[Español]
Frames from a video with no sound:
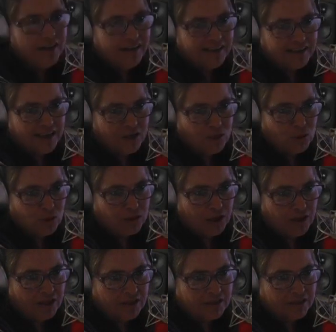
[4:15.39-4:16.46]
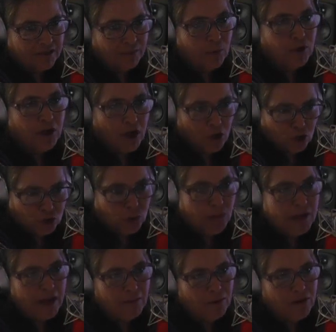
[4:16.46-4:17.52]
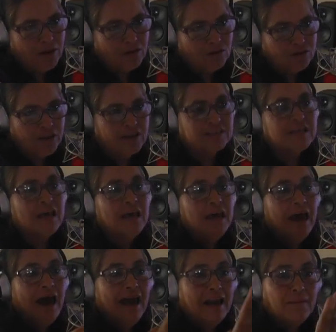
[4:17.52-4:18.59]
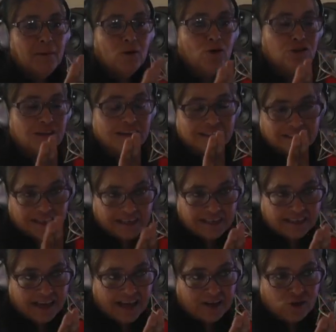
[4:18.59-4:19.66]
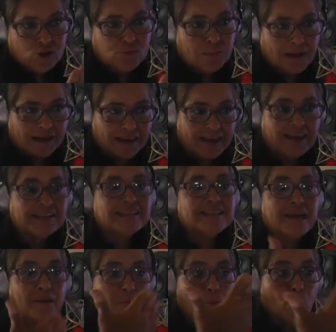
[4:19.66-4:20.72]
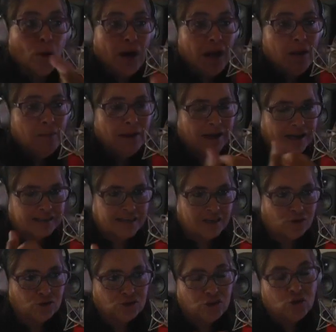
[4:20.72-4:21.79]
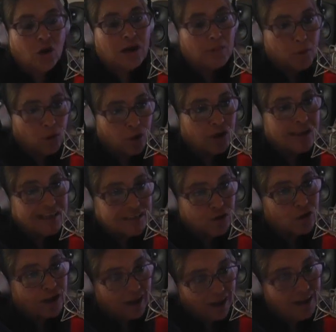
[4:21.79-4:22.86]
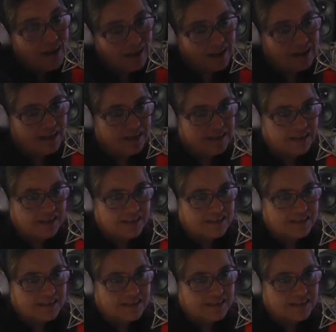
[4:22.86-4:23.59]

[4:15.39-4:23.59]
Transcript: de casados ustedes? Dos. Porque yo estuve en la boda de ustedes. Dos. A lo mejor tienes tres años para que ella se vuelva a casar contigo. A lo mejor es lo que ella quería hacer.